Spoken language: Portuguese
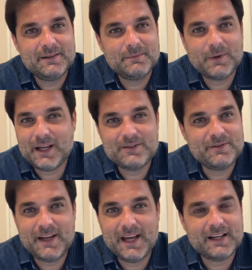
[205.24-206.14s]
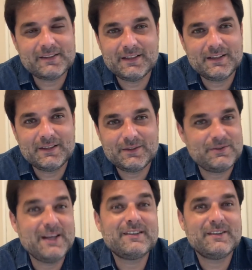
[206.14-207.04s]
porque é diversa,
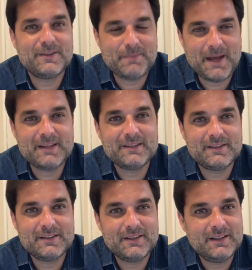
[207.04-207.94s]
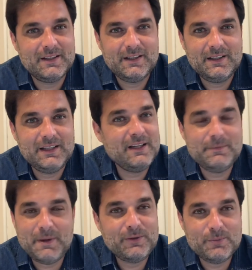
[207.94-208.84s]
diversas espécies. E a
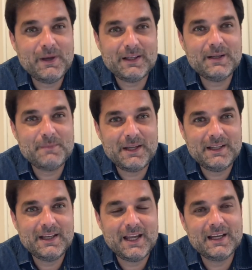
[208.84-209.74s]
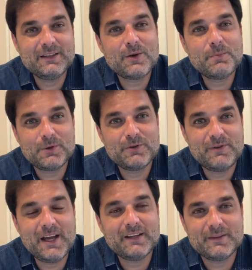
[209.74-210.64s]
espécie humana também é
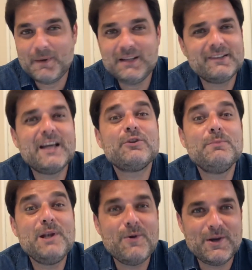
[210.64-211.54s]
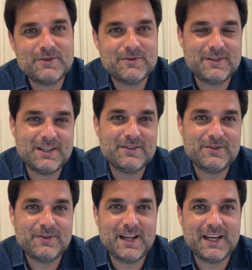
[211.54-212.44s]
antropodiversa, mais de 7 bilhões de vidas
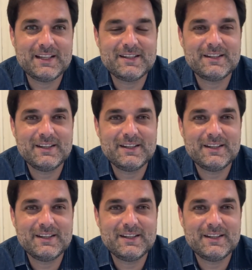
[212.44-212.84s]
diferentes